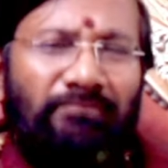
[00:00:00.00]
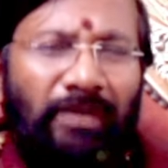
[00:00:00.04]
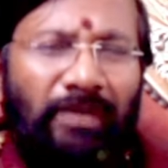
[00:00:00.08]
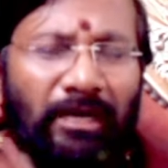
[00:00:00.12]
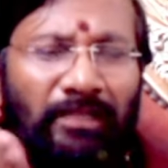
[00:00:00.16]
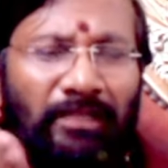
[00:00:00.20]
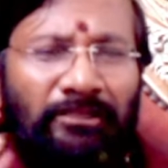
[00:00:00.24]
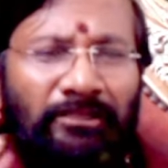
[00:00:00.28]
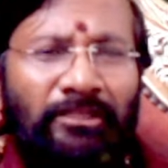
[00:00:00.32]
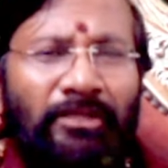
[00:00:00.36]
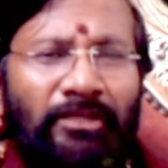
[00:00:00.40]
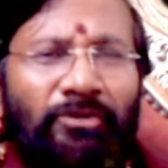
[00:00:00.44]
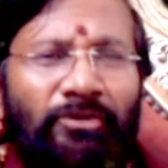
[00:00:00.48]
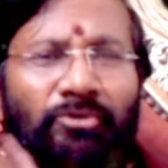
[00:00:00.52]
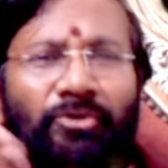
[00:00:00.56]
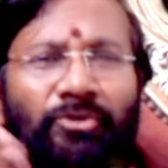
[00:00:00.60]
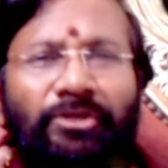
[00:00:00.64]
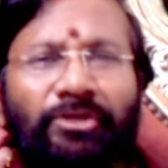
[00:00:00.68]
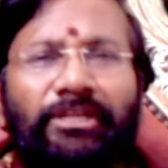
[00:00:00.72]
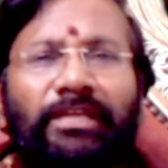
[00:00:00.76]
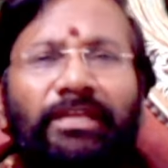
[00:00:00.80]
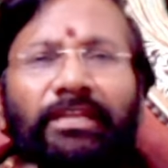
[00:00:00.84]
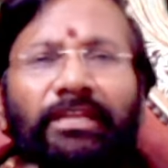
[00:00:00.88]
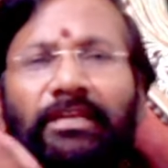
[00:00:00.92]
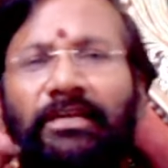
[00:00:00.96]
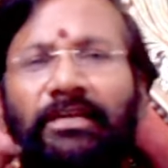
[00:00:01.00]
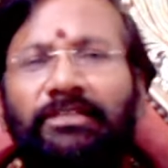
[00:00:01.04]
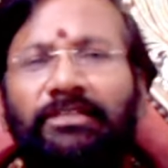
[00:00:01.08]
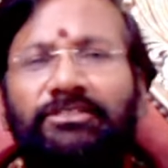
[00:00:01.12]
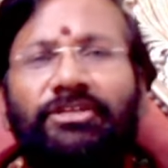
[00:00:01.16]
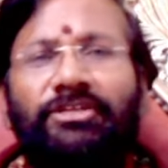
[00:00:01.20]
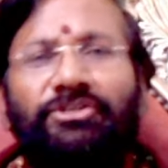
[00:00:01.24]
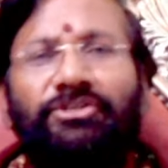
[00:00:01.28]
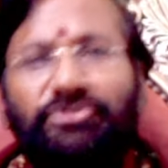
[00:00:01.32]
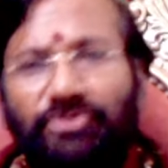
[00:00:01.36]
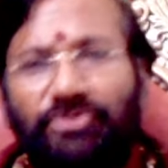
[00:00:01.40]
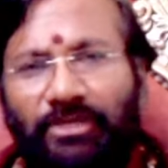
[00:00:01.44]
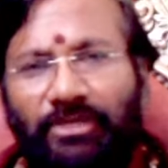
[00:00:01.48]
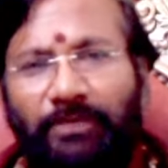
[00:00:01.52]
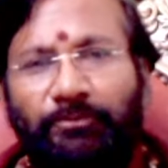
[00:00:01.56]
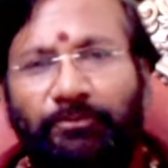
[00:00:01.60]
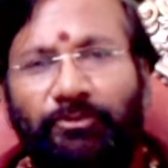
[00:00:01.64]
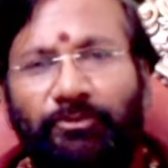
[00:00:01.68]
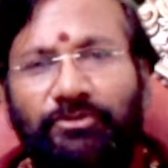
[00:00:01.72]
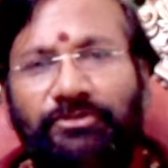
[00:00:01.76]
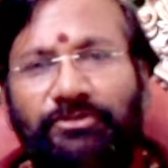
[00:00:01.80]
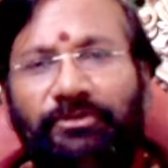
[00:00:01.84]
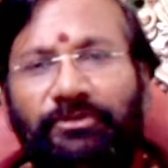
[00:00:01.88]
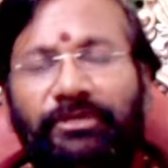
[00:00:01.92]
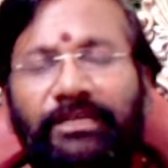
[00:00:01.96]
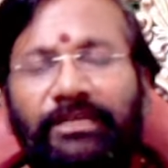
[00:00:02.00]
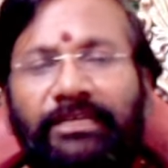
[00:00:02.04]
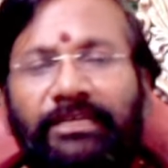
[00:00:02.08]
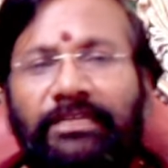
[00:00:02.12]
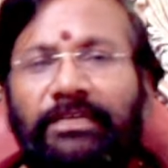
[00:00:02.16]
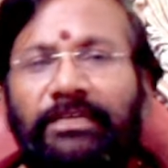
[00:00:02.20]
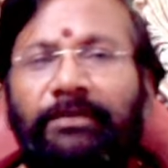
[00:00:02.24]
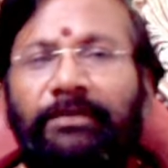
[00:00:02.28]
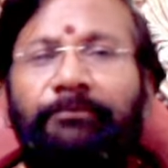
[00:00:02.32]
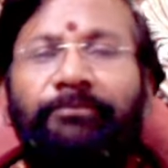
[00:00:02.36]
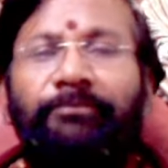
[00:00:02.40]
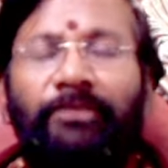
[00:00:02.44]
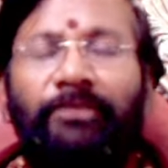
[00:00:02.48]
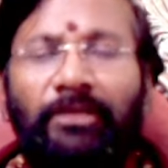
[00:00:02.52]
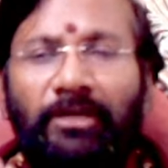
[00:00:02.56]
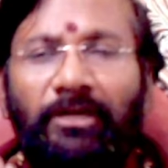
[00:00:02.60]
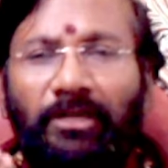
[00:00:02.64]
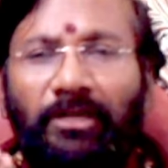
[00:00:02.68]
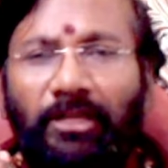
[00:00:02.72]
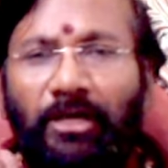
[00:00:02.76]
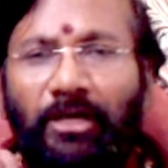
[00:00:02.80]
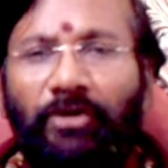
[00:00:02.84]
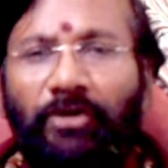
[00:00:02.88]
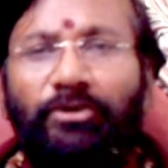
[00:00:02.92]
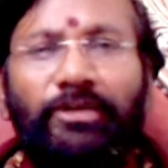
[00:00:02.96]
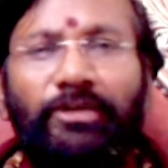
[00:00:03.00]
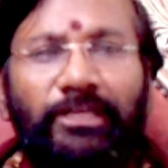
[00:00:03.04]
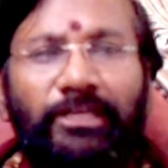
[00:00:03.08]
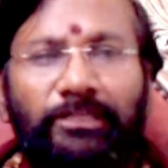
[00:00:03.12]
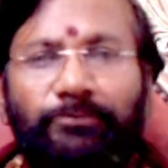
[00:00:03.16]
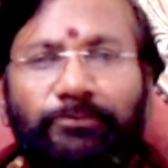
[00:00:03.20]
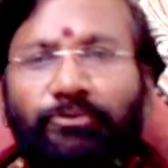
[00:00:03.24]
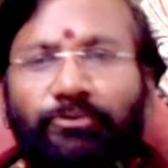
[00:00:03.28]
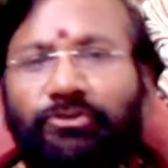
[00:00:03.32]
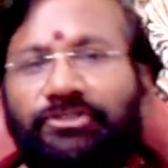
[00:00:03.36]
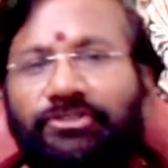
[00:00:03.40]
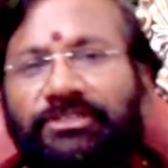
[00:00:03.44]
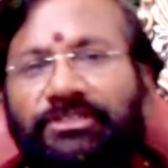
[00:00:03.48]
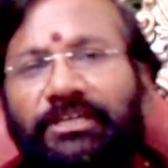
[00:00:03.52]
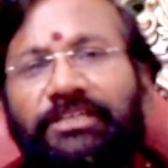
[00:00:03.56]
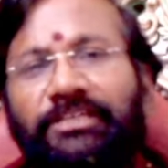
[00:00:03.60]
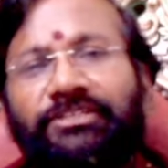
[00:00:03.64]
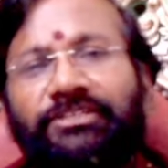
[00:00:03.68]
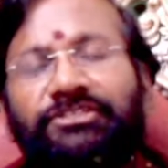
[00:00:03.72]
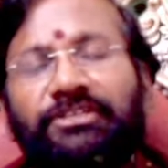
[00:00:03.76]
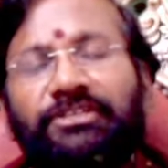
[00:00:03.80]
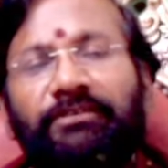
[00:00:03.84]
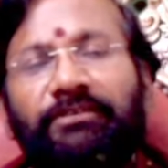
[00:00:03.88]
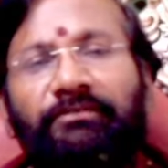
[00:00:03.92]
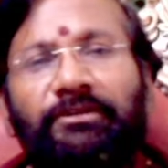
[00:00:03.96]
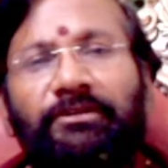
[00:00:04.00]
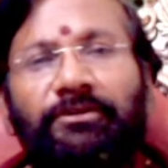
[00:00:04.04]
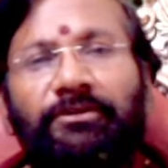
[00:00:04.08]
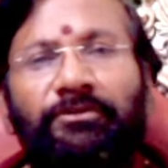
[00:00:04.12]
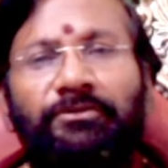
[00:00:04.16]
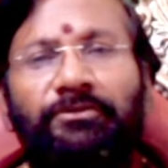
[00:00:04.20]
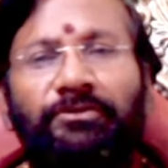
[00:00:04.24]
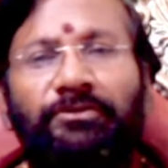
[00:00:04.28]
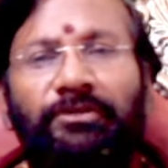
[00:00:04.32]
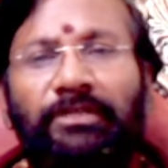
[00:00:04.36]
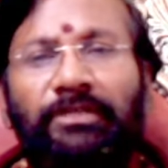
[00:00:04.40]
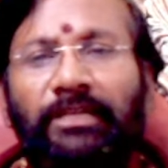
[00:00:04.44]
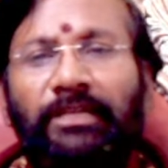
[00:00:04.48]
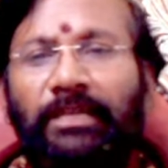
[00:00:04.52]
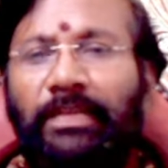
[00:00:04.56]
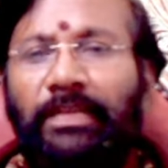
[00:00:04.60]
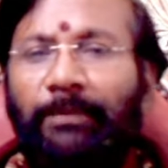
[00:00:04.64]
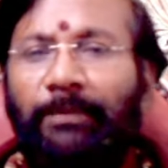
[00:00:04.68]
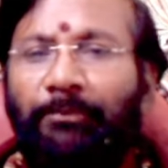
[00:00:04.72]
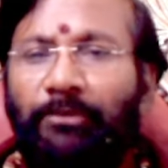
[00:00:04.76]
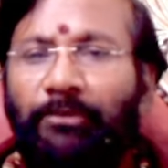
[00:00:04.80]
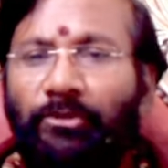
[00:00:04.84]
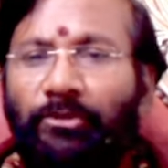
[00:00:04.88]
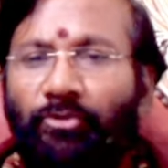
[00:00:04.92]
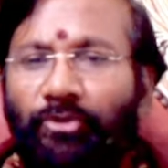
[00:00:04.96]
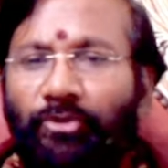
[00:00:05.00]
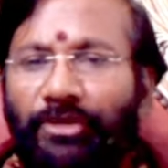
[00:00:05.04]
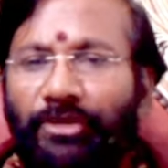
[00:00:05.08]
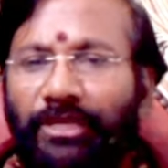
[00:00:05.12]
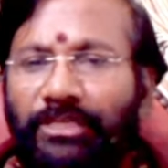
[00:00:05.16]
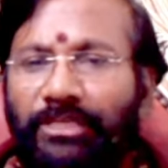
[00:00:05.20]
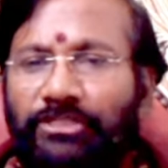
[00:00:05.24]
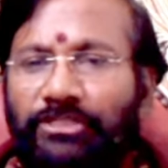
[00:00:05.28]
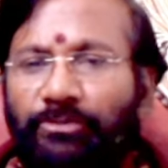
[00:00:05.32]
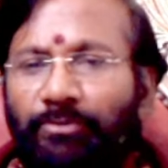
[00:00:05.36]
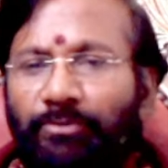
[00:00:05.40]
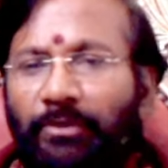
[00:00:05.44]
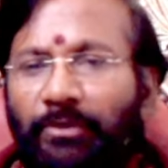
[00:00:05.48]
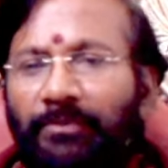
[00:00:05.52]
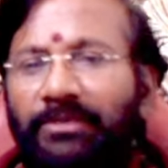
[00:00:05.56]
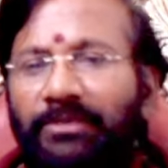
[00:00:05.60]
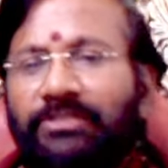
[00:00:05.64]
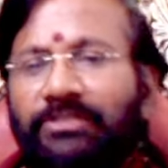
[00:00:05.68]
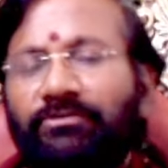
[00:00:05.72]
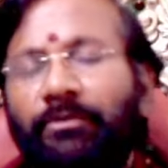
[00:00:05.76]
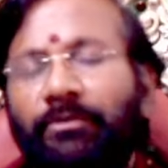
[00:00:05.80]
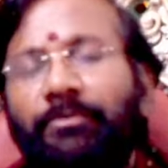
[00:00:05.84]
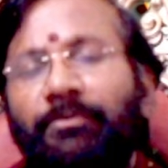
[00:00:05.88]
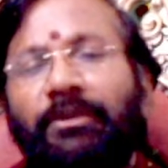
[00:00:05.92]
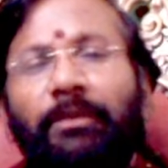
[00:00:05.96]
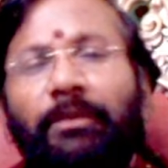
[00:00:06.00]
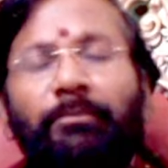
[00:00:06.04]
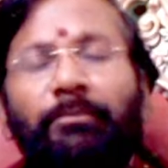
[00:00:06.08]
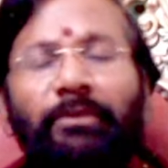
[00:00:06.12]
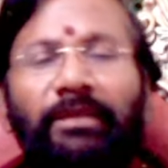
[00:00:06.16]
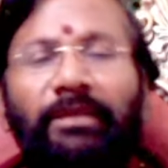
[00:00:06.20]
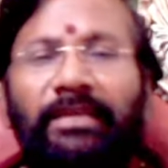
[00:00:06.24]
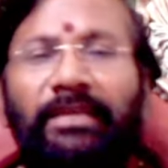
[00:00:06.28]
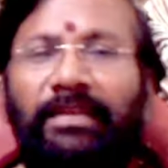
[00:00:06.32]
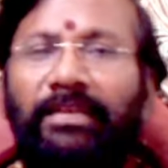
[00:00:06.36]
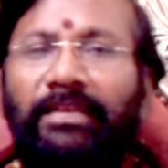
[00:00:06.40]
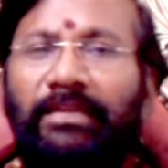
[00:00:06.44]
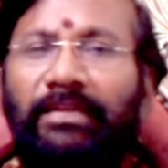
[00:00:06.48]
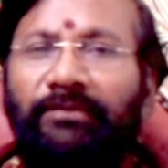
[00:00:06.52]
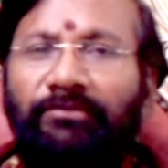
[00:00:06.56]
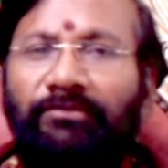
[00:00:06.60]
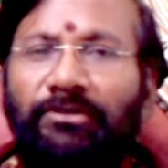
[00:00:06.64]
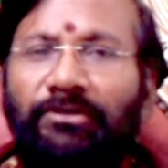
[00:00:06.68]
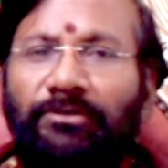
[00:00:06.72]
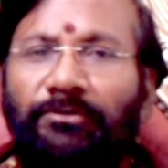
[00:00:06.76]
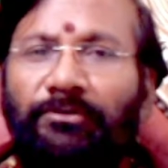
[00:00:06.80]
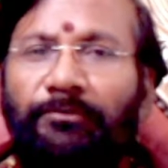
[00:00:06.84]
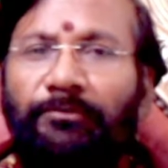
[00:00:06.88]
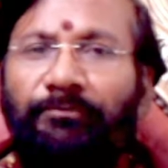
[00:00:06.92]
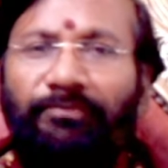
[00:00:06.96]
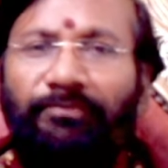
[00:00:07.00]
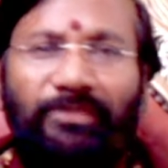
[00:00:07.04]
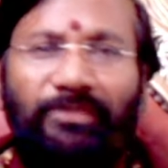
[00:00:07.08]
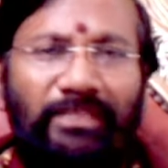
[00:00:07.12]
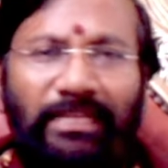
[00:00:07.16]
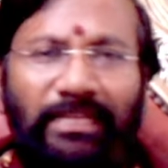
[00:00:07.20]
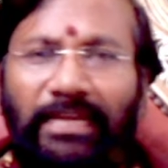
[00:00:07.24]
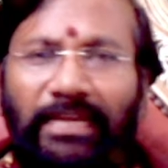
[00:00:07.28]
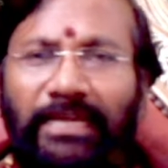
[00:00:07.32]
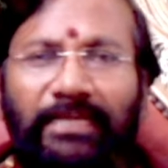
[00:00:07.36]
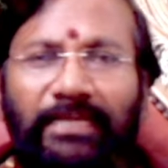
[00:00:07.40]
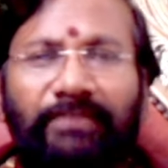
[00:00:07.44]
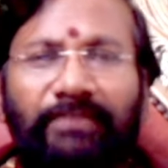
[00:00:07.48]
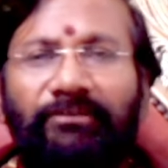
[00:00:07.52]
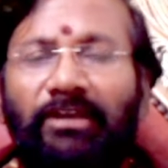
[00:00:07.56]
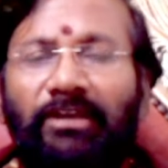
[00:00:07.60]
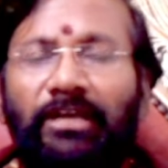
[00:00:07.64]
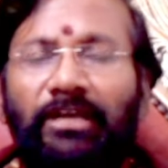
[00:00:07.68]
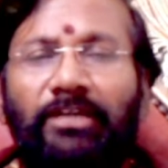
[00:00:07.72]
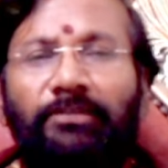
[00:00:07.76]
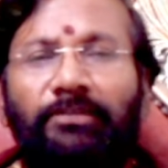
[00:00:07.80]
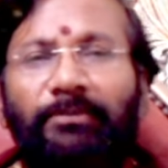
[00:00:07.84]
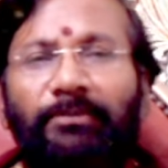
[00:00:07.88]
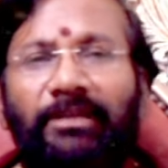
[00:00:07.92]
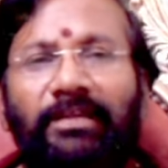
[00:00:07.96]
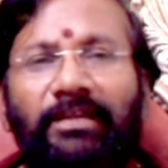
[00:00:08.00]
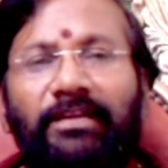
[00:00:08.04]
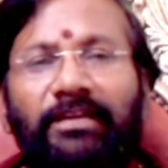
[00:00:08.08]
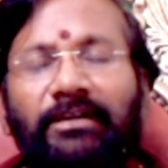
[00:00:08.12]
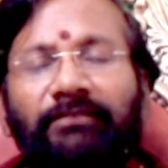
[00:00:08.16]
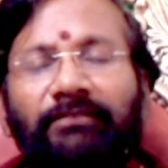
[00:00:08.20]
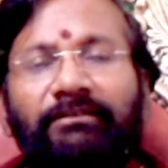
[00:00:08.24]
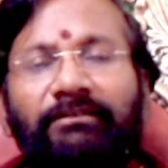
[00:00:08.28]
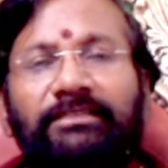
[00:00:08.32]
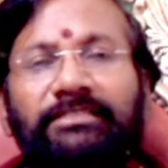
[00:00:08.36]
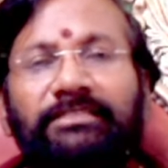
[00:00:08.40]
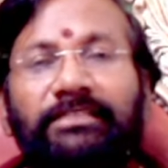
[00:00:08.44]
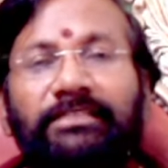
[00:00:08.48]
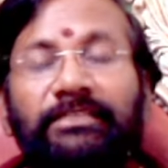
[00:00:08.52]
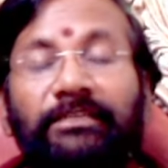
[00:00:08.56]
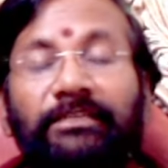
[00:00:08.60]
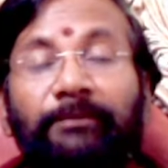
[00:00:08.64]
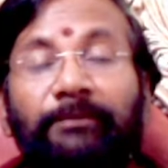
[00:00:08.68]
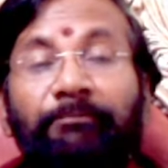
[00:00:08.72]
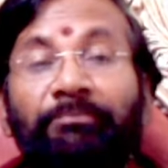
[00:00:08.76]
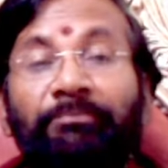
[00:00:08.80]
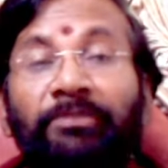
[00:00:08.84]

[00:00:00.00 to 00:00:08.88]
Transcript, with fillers: అందరూ రొటీన్గా చేసుకునే పూజలు ఏంటి రాహుకేది పూజ చేయించామను లేకపోతే కుక్కే సుబ్రహ్మణ్య స్వామి టెంపుల్కి వెళ్ళామను ఇలాంటివి కాదు మనకు కావాల్సింది